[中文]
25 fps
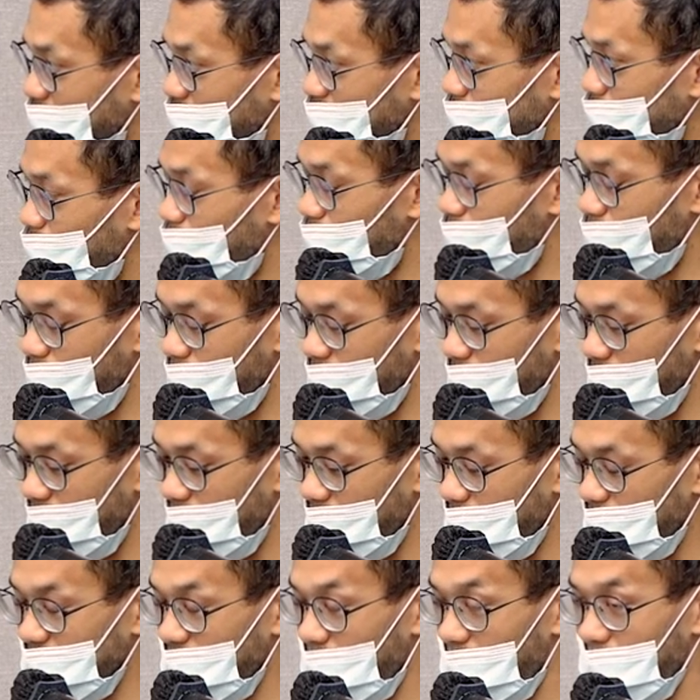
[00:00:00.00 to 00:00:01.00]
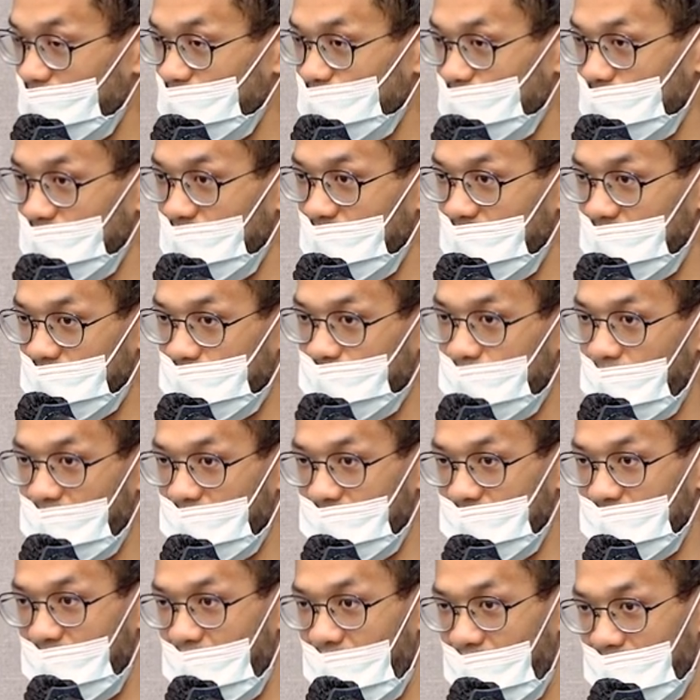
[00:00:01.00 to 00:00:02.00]
以透过刚刚说的 Expect
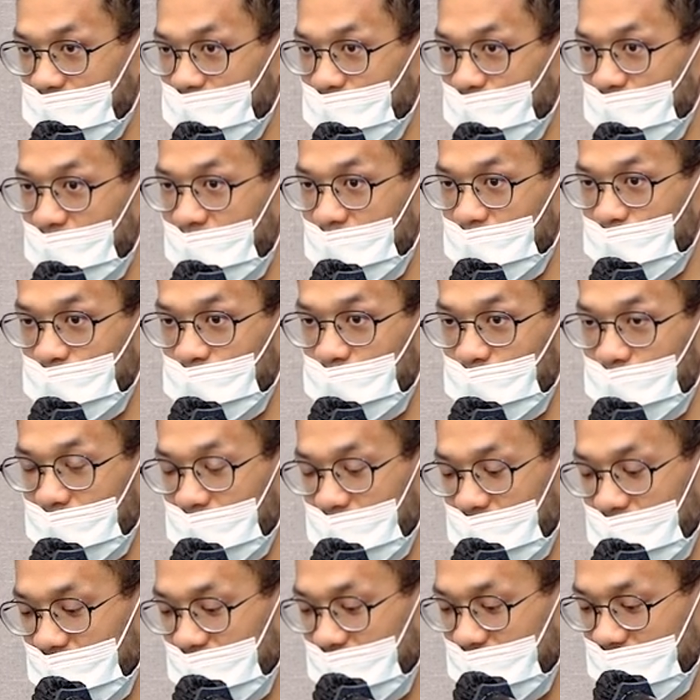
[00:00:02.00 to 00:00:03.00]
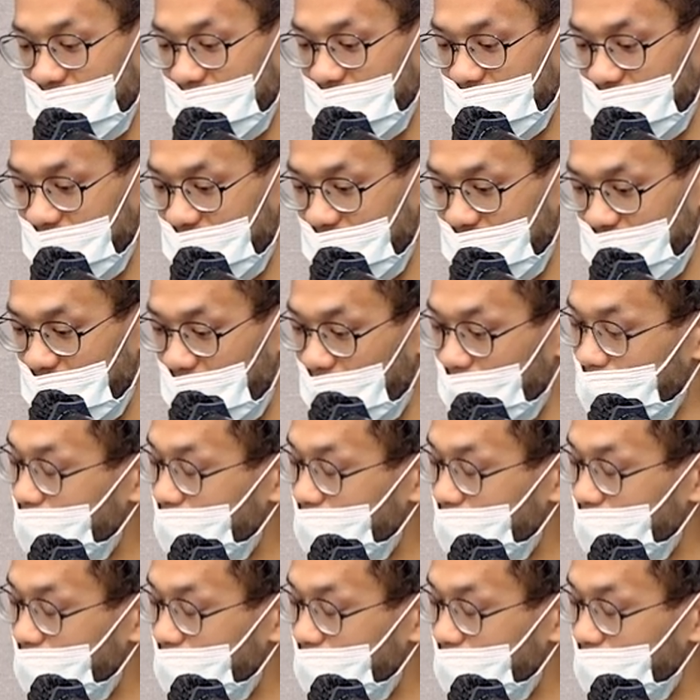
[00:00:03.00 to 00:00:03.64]
跟 Actual 来做借接这样。